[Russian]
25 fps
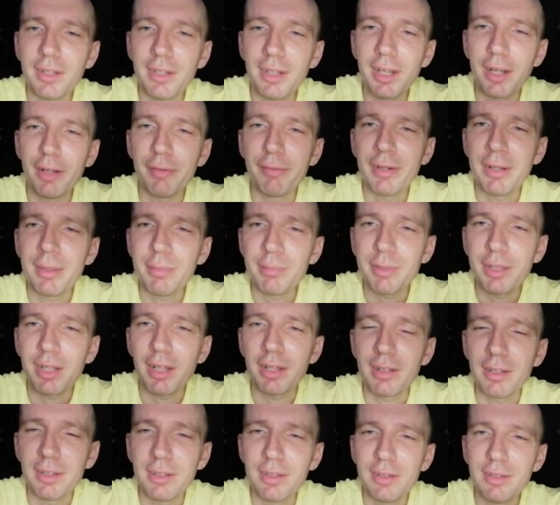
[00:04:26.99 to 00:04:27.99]
А вам
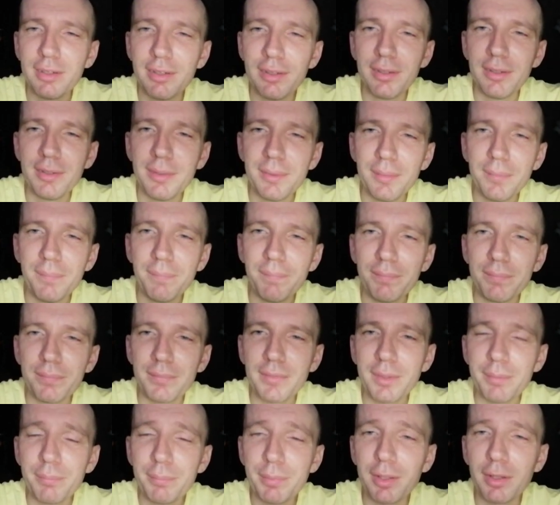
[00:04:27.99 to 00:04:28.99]
как
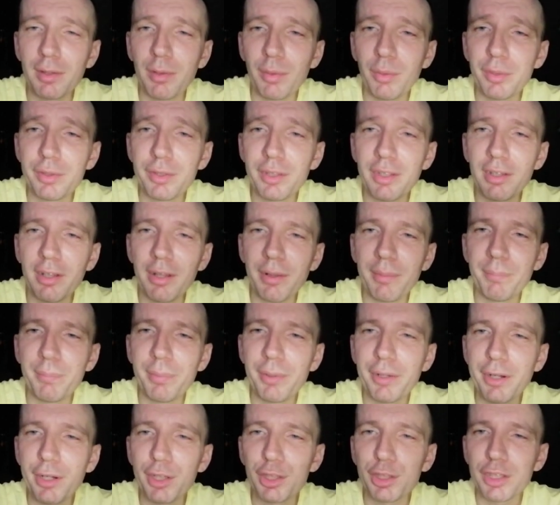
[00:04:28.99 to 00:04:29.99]
поклонникам
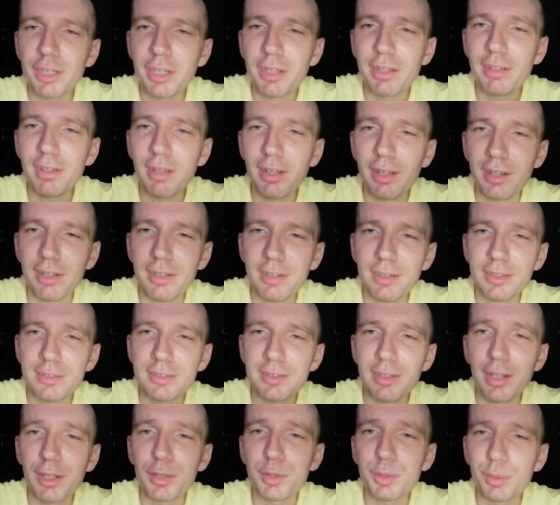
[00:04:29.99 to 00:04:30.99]
Порошенко
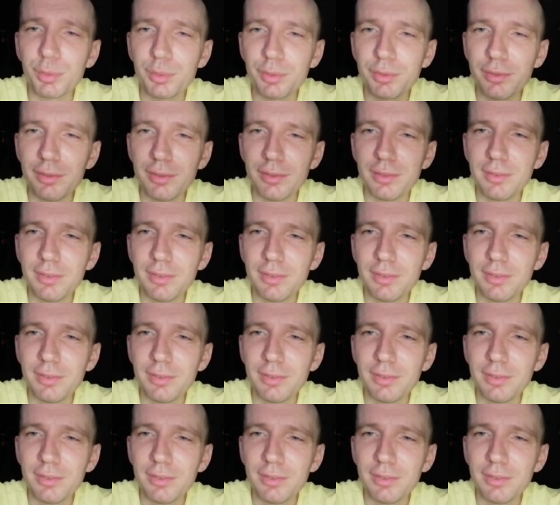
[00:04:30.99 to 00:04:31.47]
скажу,